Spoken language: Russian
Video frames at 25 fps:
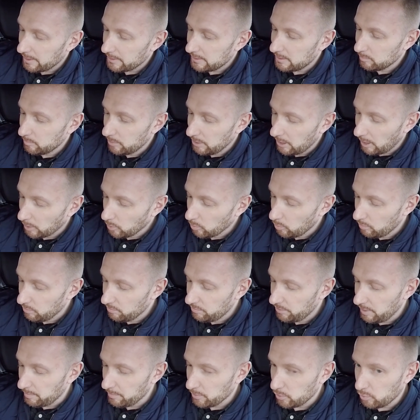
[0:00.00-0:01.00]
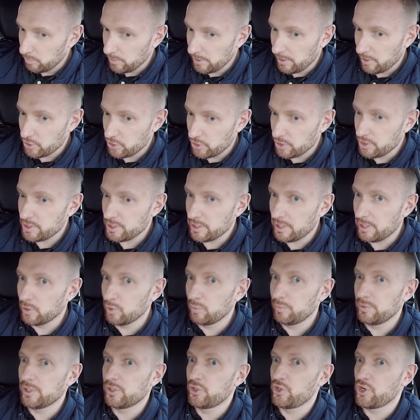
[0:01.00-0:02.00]
А если мы экономим время, то мы должны же
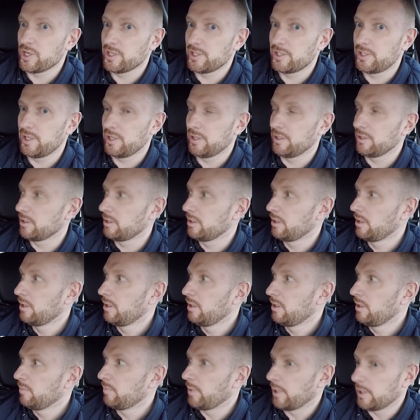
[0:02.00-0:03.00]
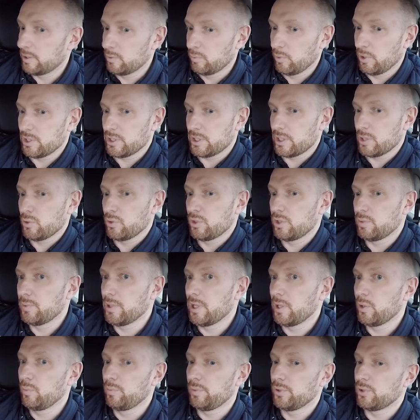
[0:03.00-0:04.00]
сэкономить часть денег. Поэтому я сразу
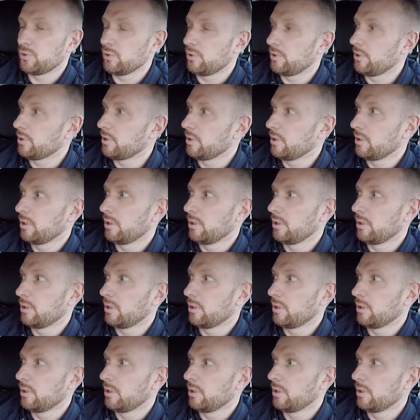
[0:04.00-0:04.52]
тебе даю пятерик.